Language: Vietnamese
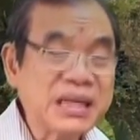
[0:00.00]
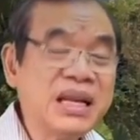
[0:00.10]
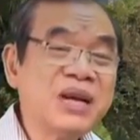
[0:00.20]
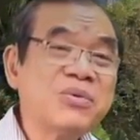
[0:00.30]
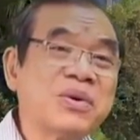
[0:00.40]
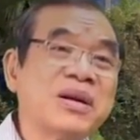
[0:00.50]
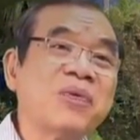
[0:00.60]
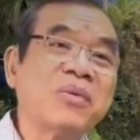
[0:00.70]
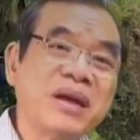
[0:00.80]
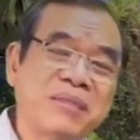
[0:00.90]
Dù có
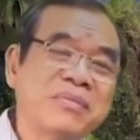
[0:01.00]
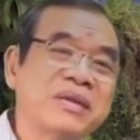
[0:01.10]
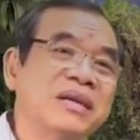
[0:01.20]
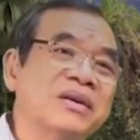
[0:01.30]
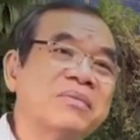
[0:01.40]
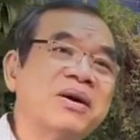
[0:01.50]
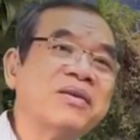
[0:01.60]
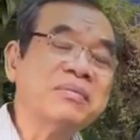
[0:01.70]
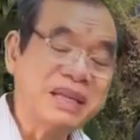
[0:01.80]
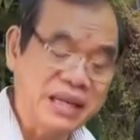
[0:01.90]
nhiều tiền, ông vẫn
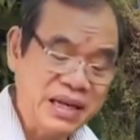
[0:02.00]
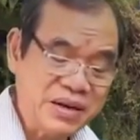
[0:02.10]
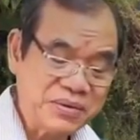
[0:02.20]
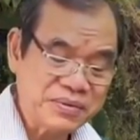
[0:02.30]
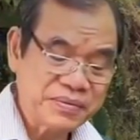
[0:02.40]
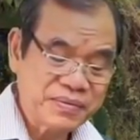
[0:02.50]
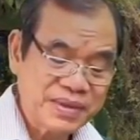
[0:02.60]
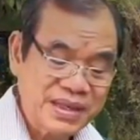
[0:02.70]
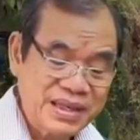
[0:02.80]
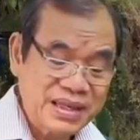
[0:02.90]
tiếp tục là người
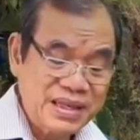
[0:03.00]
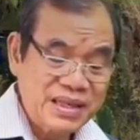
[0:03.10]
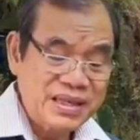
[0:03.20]
ăn xin